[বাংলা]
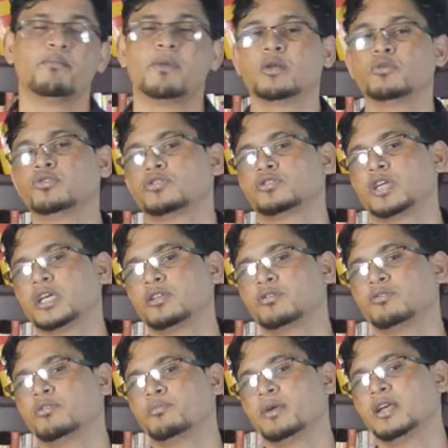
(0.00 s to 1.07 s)
মানুষ
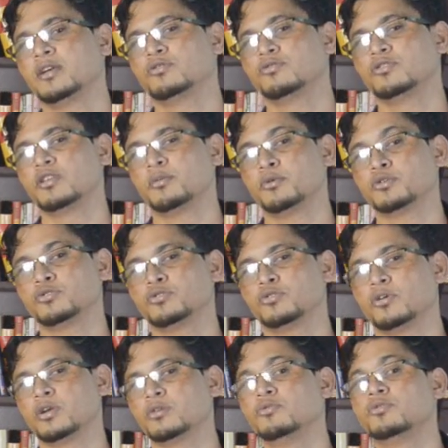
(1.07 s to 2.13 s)
সাধারণত ব্যাড নিউজ দিতে পছন্দ
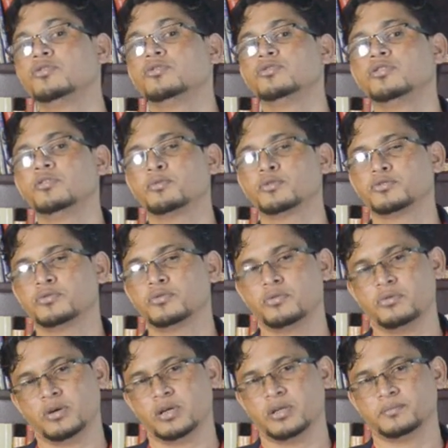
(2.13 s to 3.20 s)
করে গুড নিউজ দিতে পছন্দ
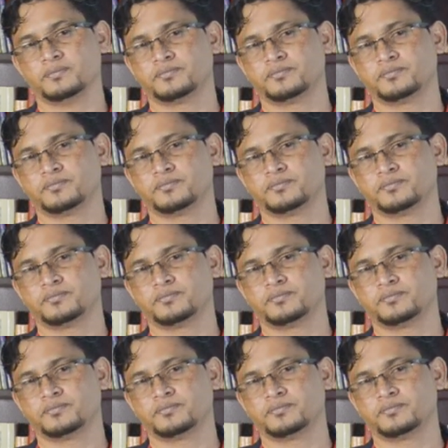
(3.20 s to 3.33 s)
করে না